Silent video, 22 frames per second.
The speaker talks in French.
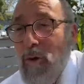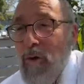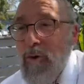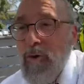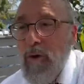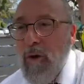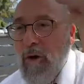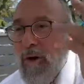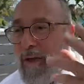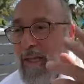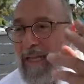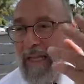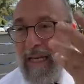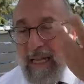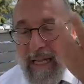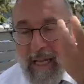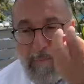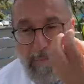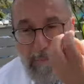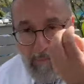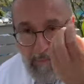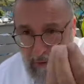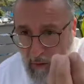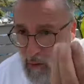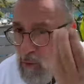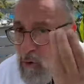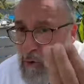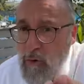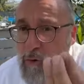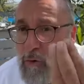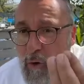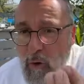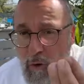Le nom, il est
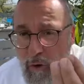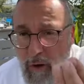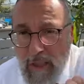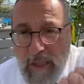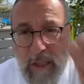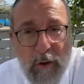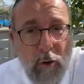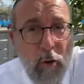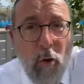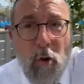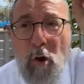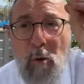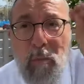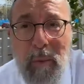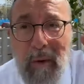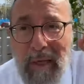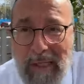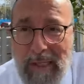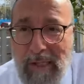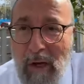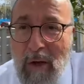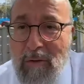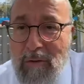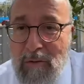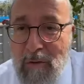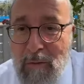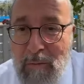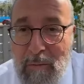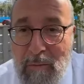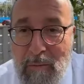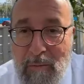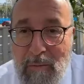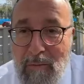le nom, il te
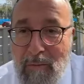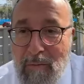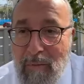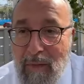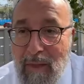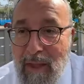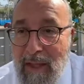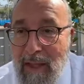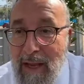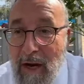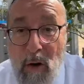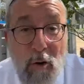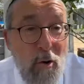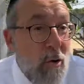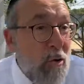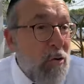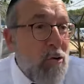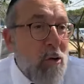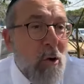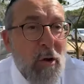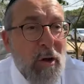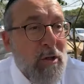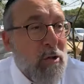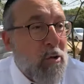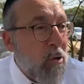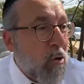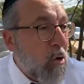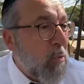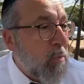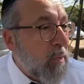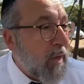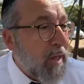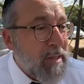représente. Le nom, il
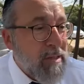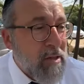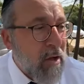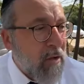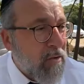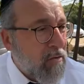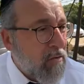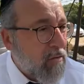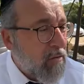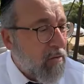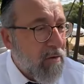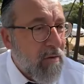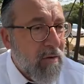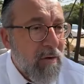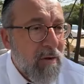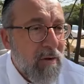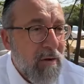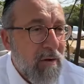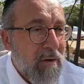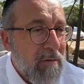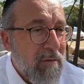te représente.